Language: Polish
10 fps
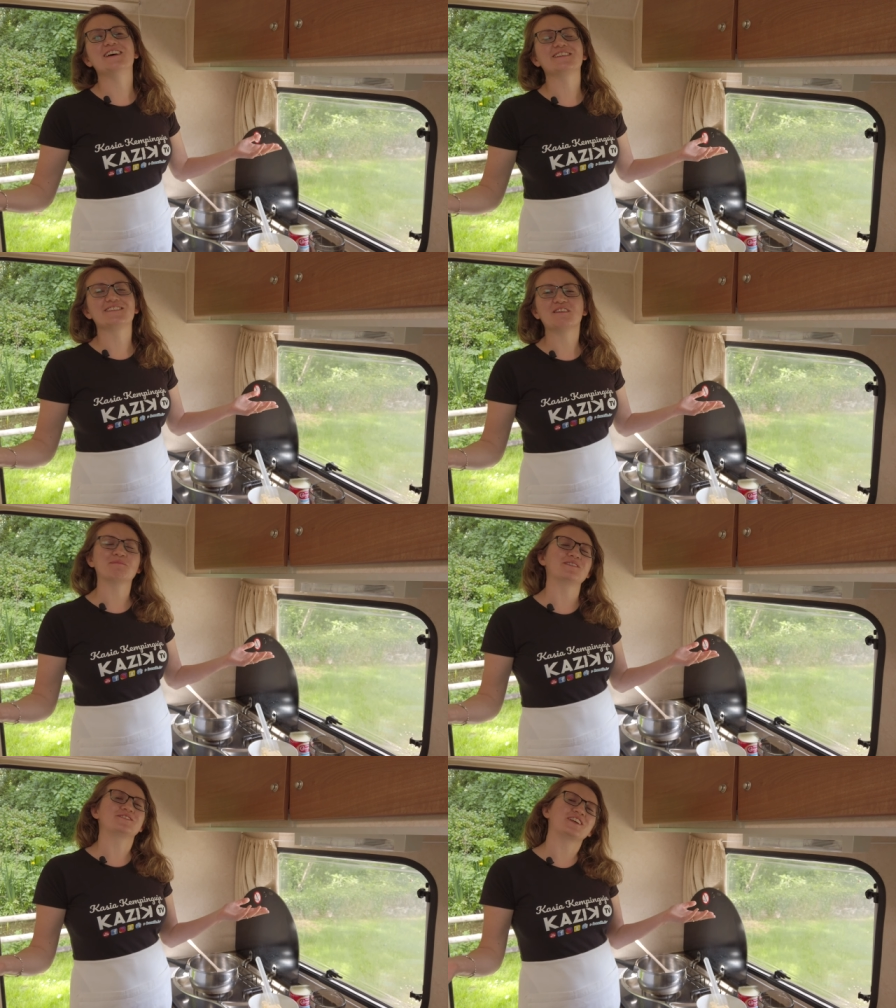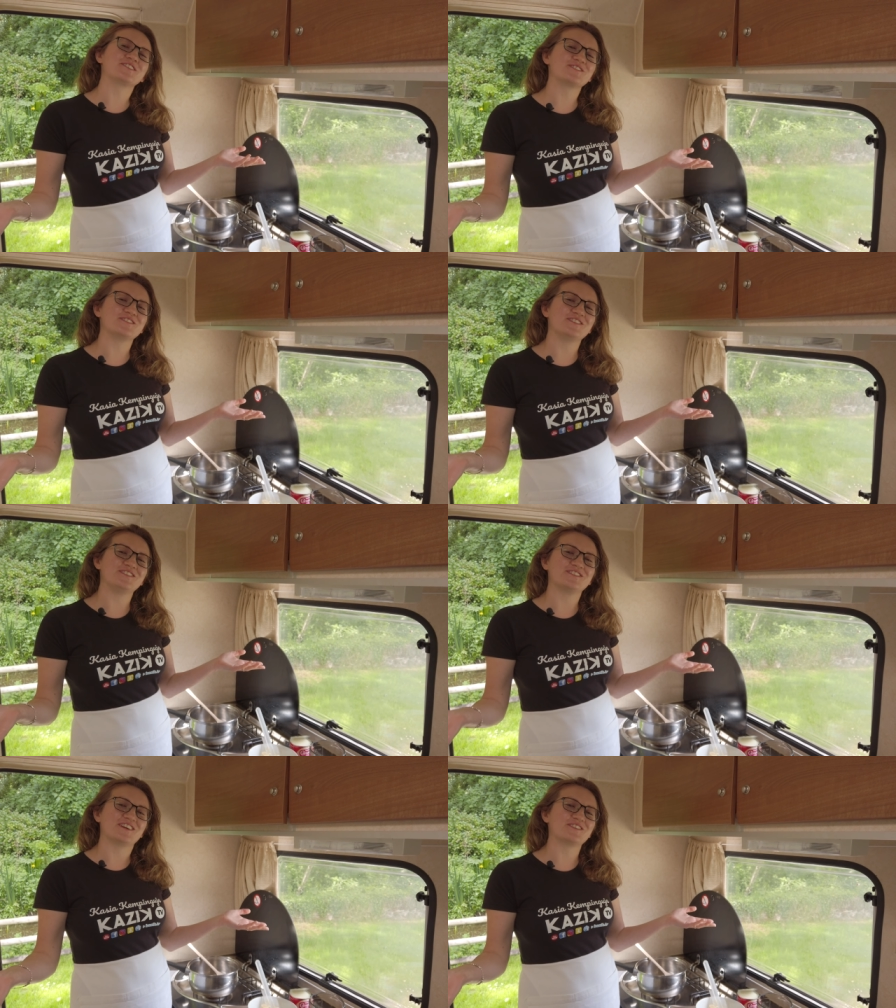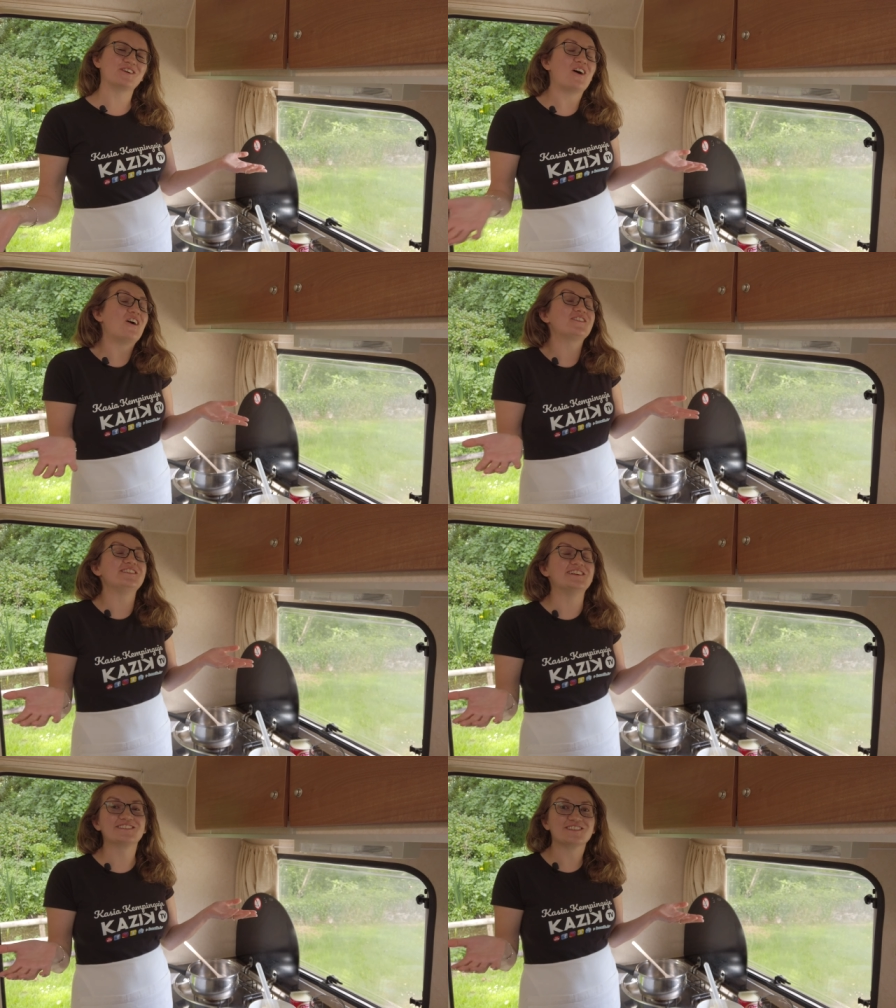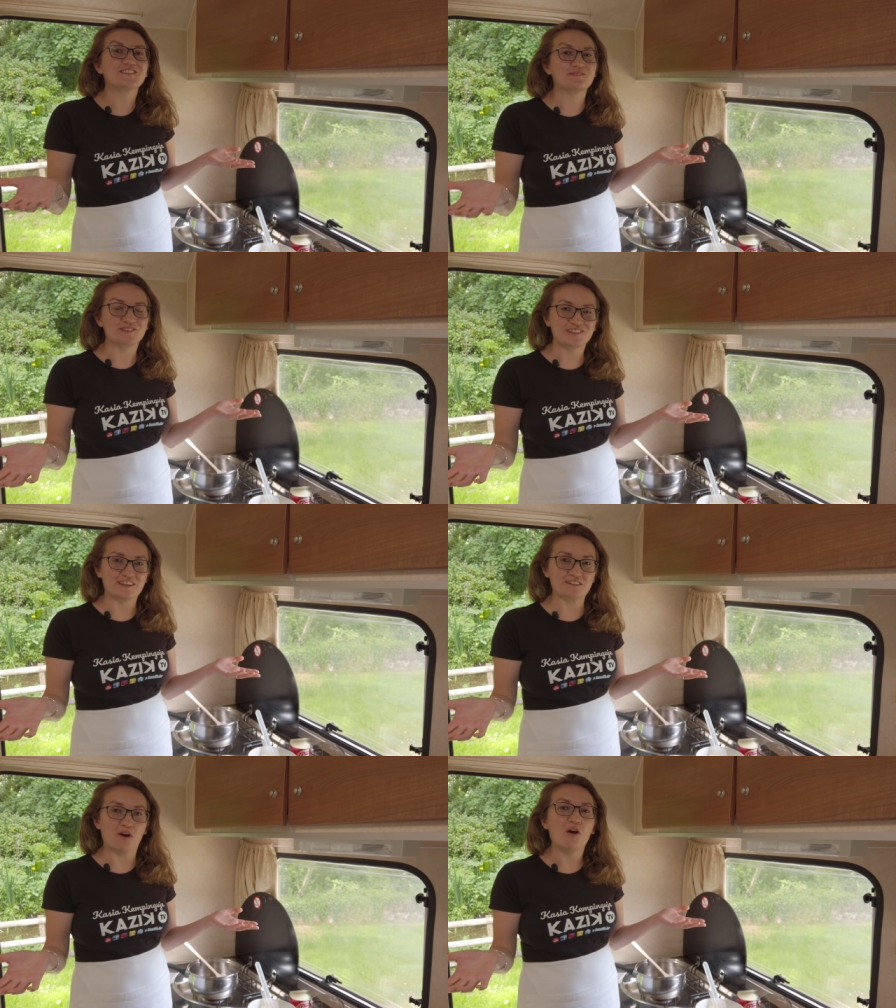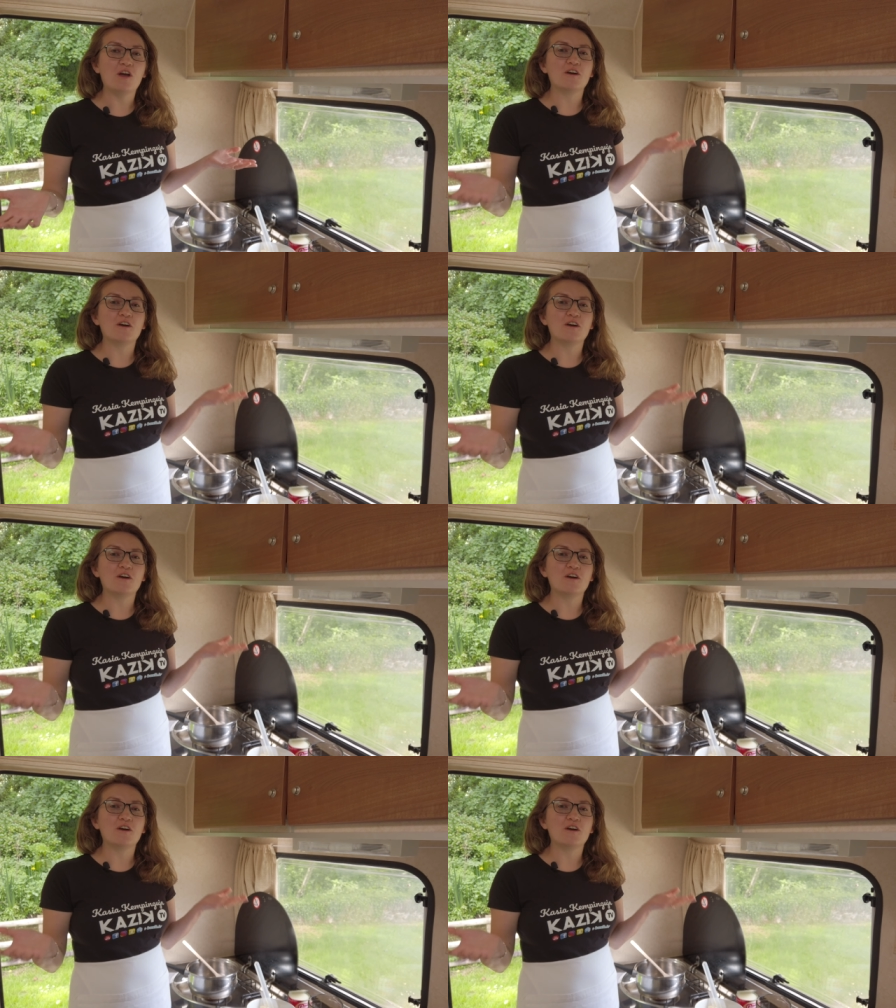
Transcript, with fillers: nas nie ma od czasu do czasu ochoty na coś słodkiego.